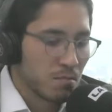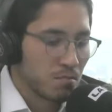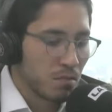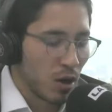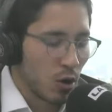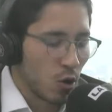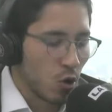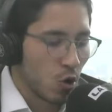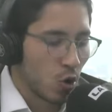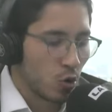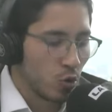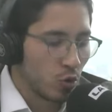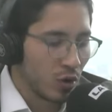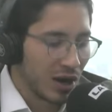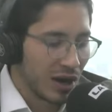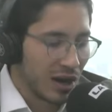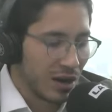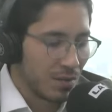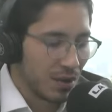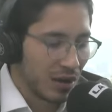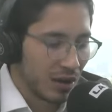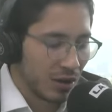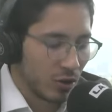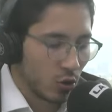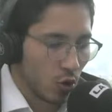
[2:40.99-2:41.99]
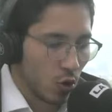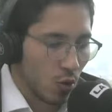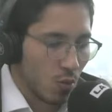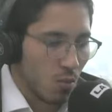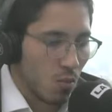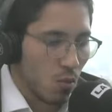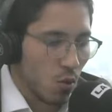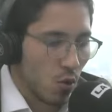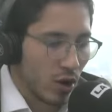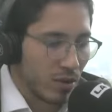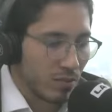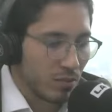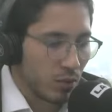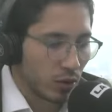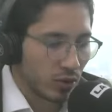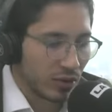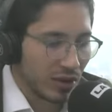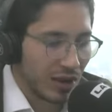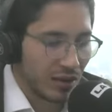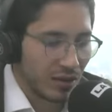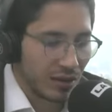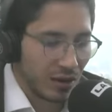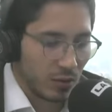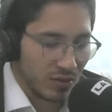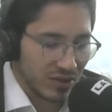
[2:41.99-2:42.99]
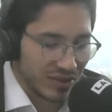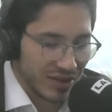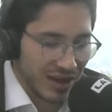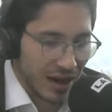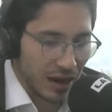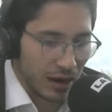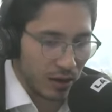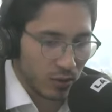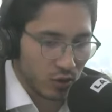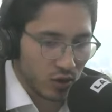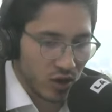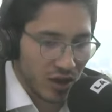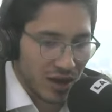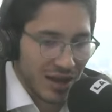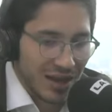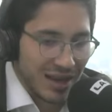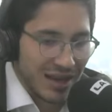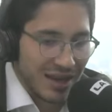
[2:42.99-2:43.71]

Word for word: pero con un elemento muy importante Luis Carlos,